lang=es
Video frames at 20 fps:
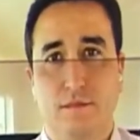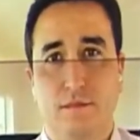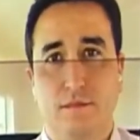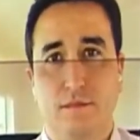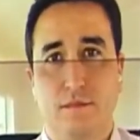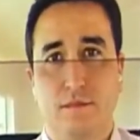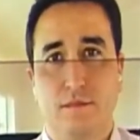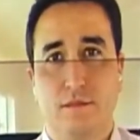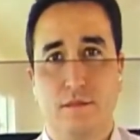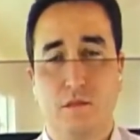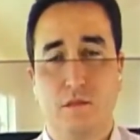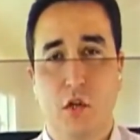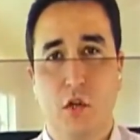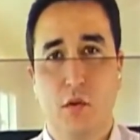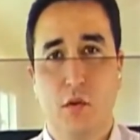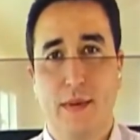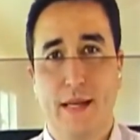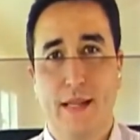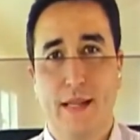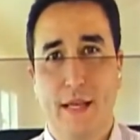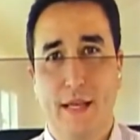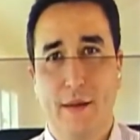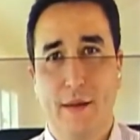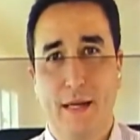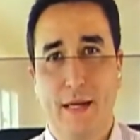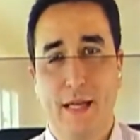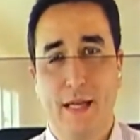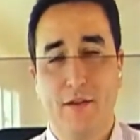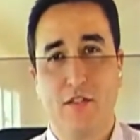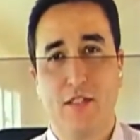Bueno, parece que el
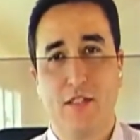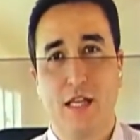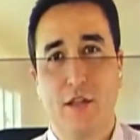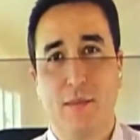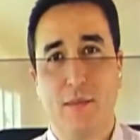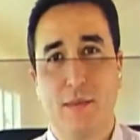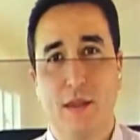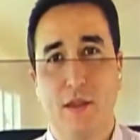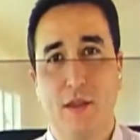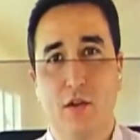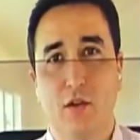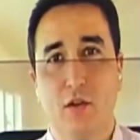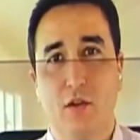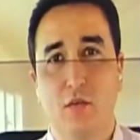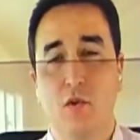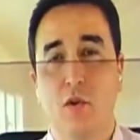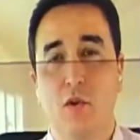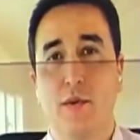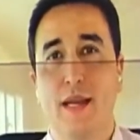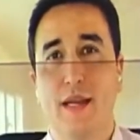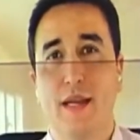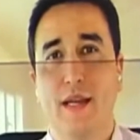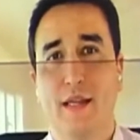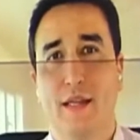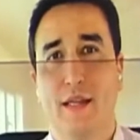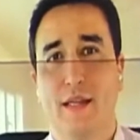mercado se está tomando muy bien esas